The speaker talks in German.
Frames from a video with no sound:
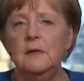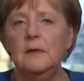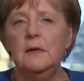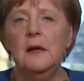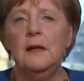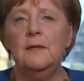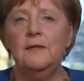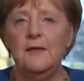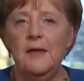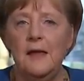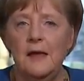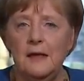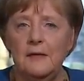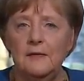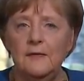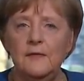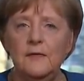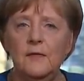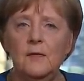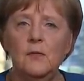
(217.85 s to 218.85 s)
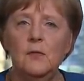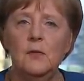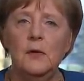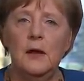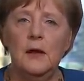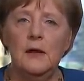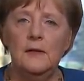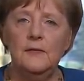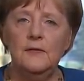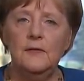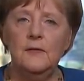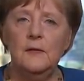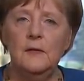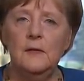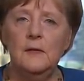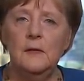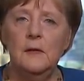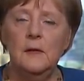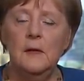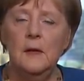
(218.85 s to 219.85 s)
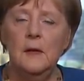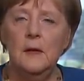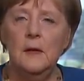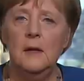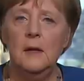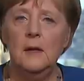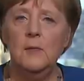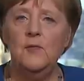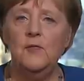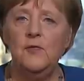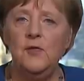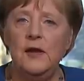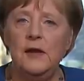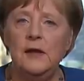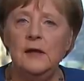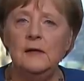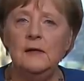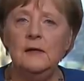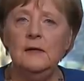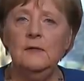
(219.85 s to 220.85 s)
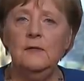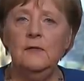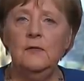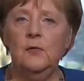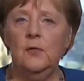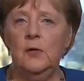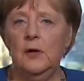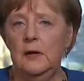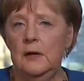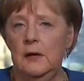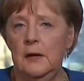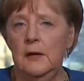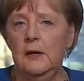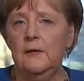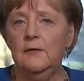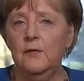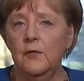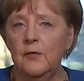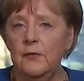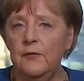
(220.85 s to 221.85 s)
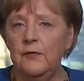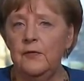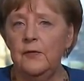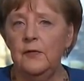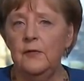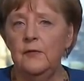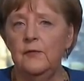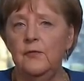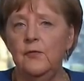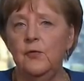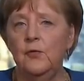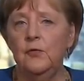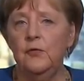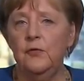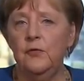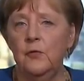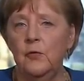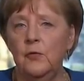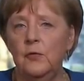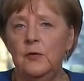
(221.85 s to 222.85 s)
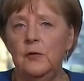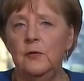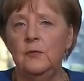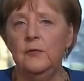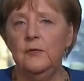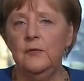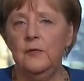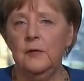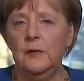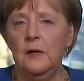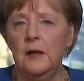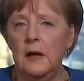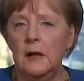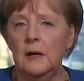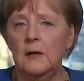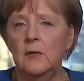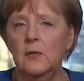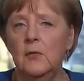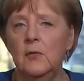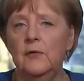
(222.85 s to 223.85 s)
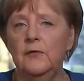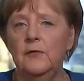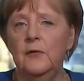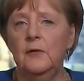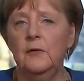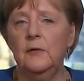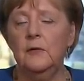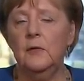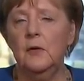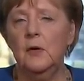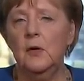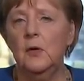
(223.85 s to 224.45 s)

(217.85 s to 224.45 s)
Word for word: die als Ärzte oder Ärztinnen im Pflegedienst oder in einer sonstigen Funktion in unseren Krankenhäusern